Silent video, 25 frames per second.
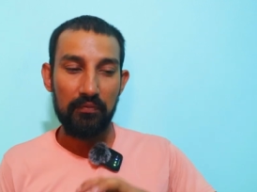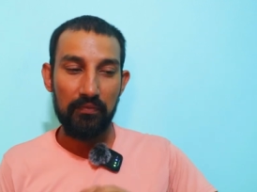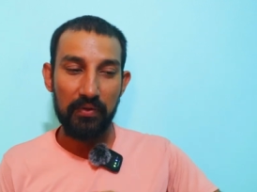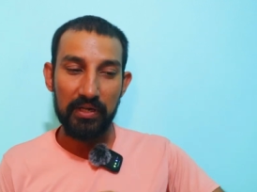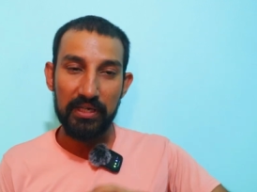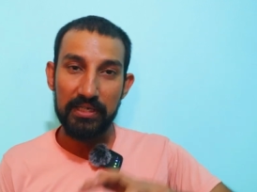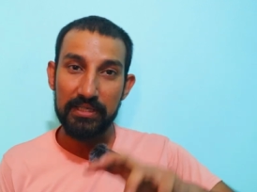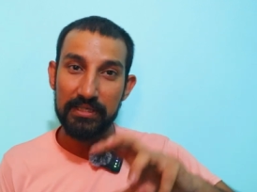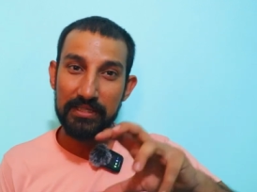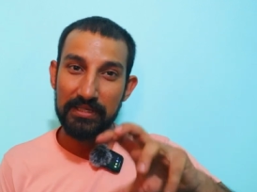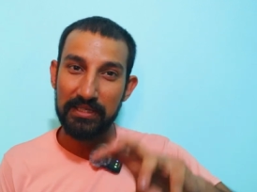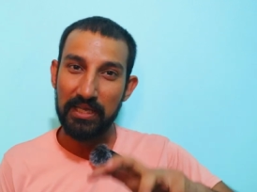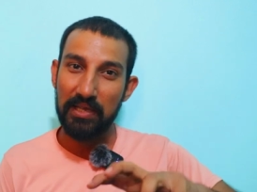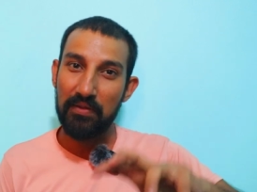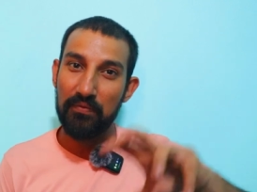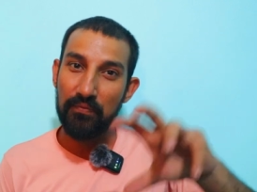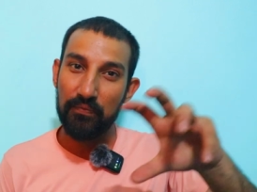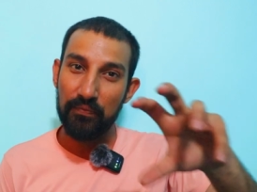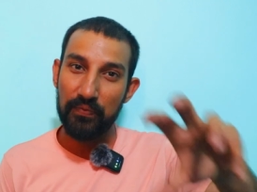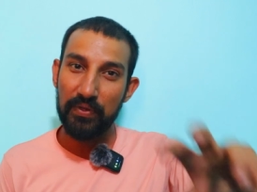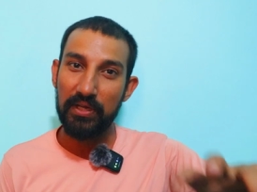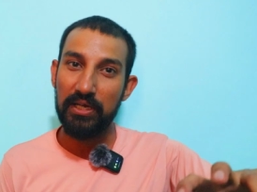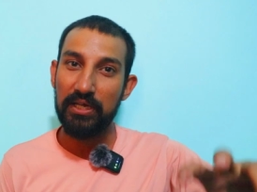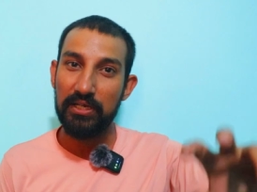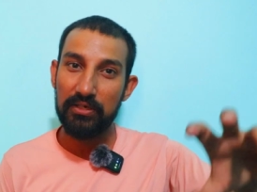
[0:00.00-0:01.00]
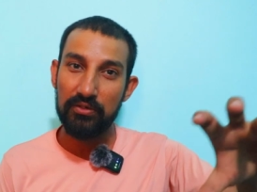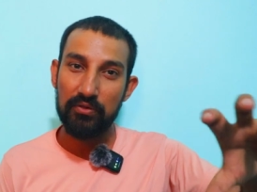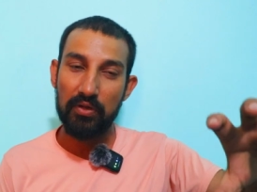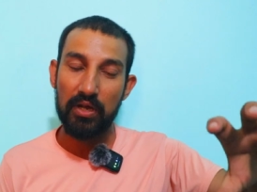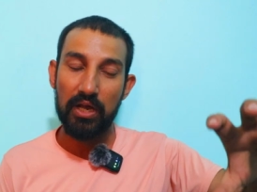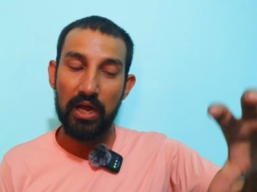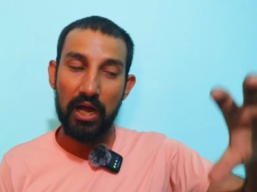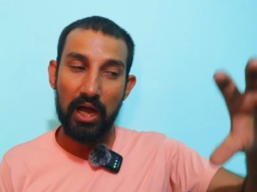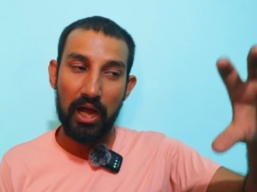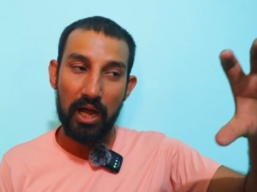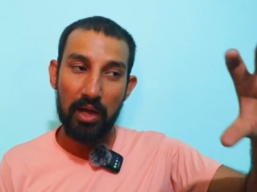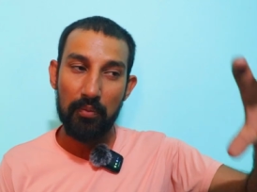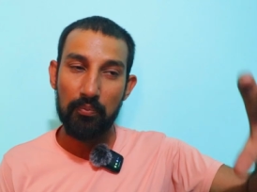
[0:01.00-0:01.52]
वही सेम फीलिंग जो है
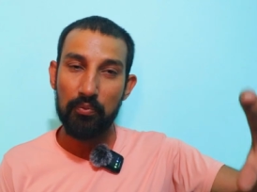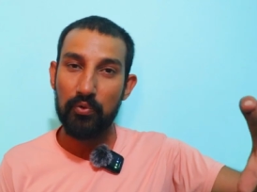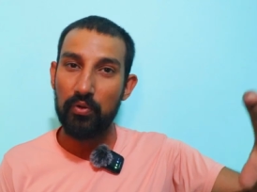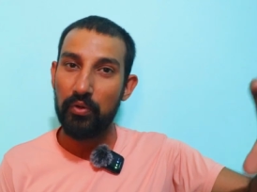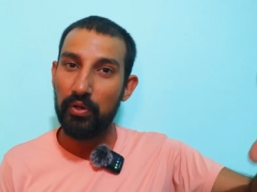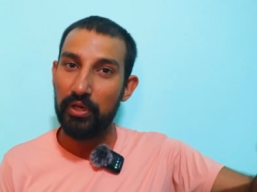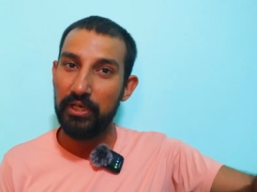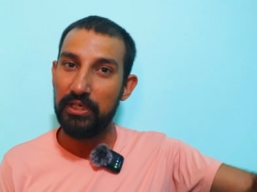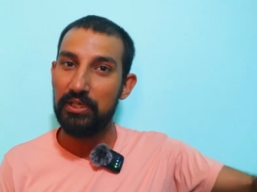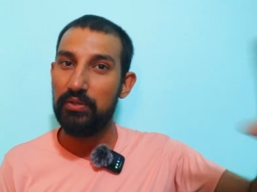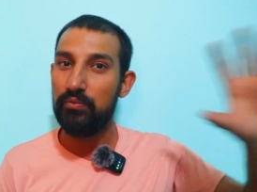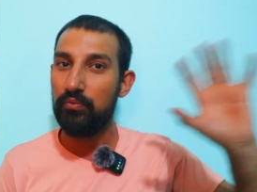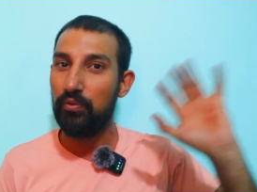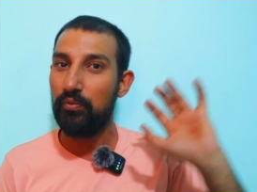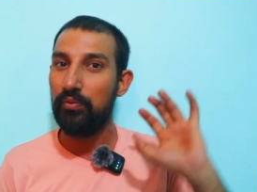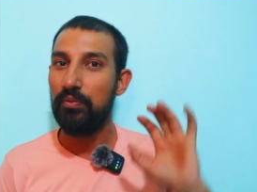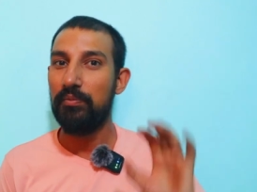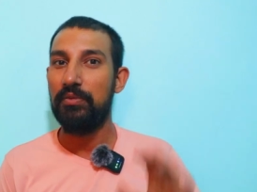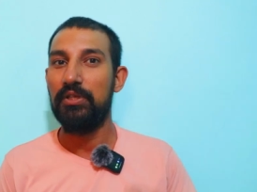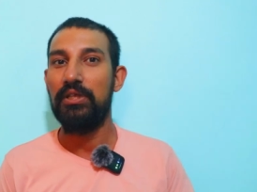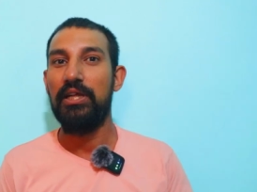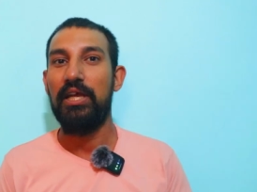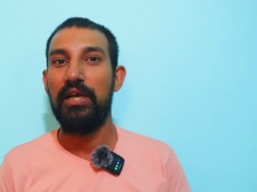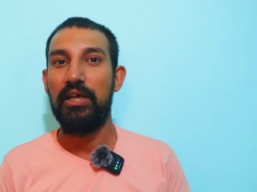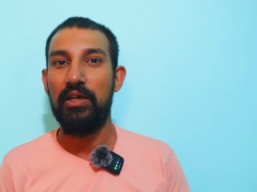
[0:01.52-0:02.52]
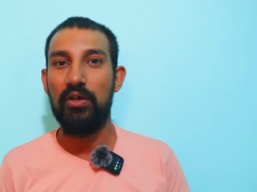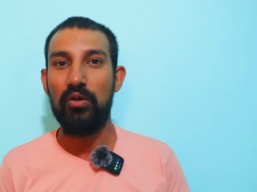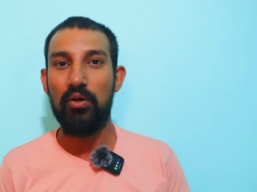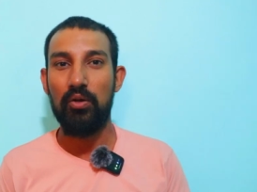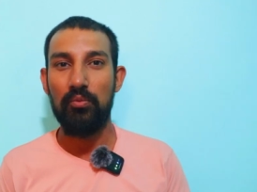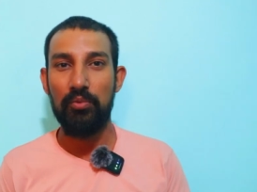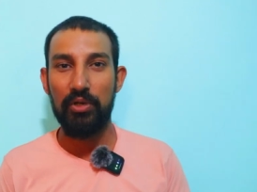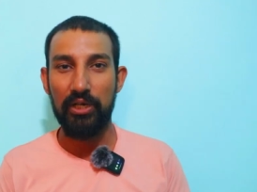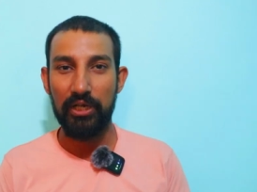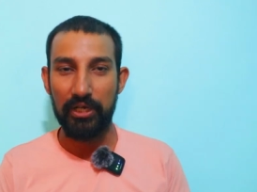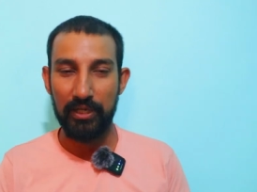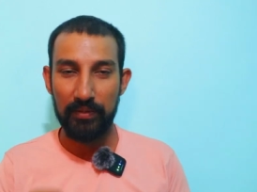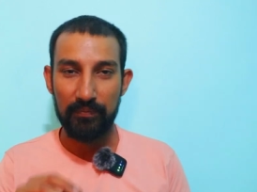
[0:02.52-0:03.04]
आपको इस मूवी में देखने को
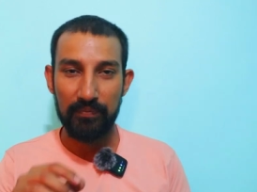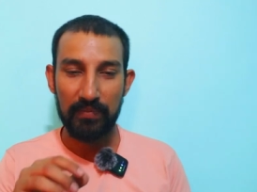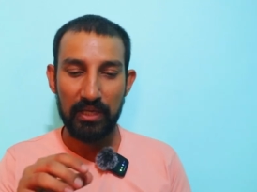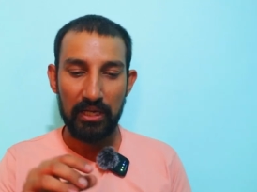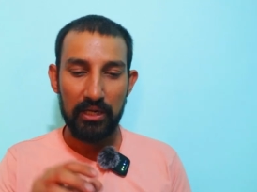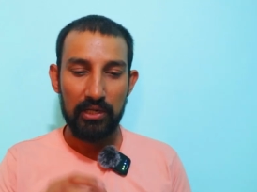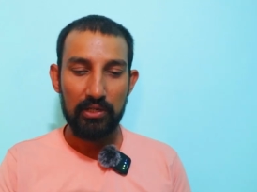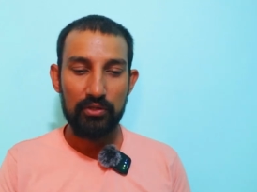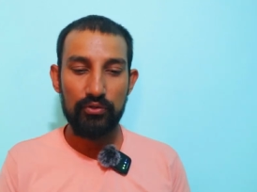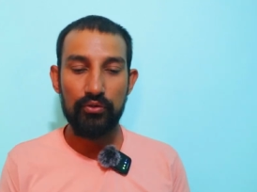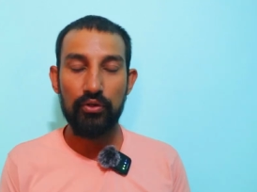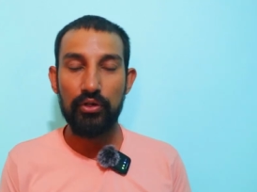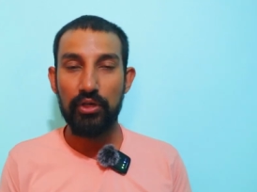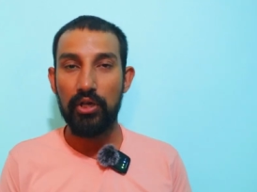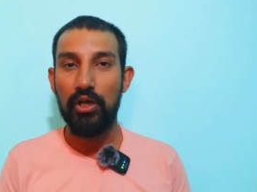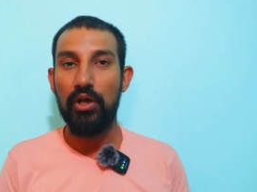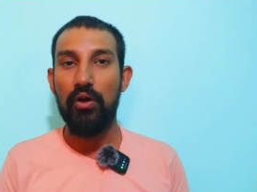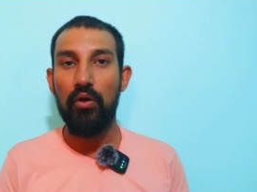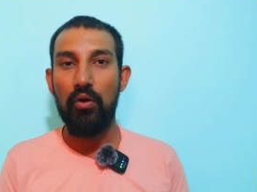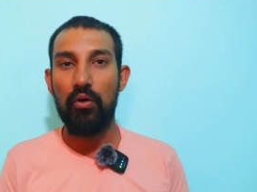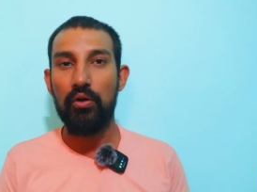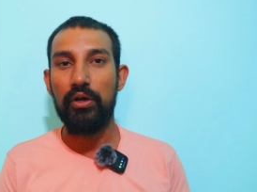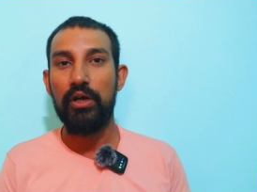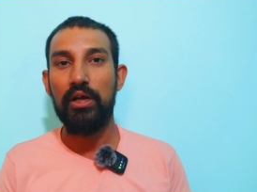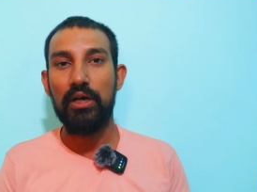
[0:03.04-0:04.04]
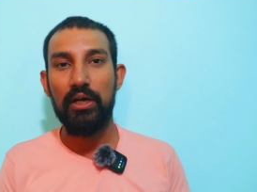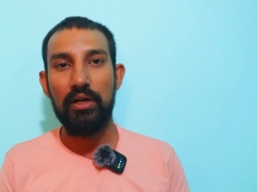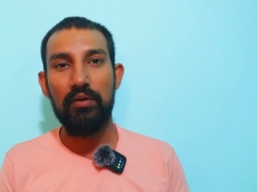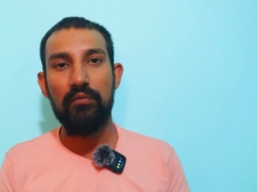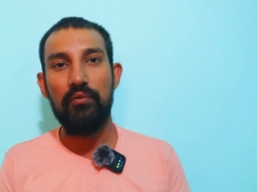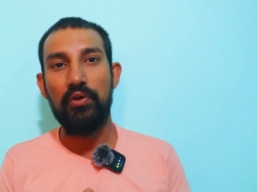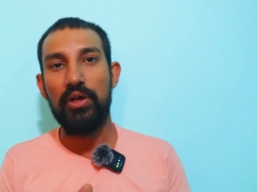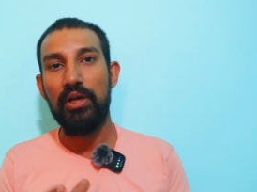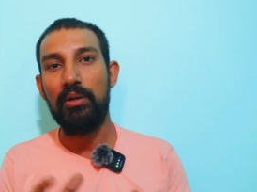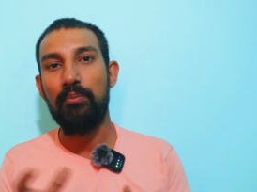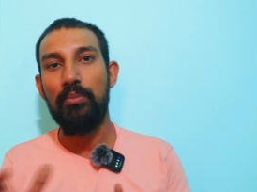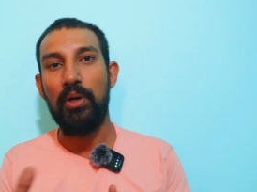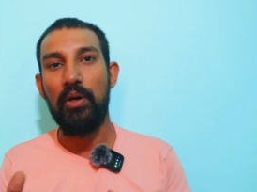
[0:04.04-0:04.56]
मिलेगी जो ये ऑनर है
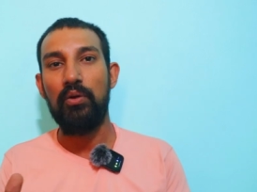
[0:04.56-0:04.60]
वो एक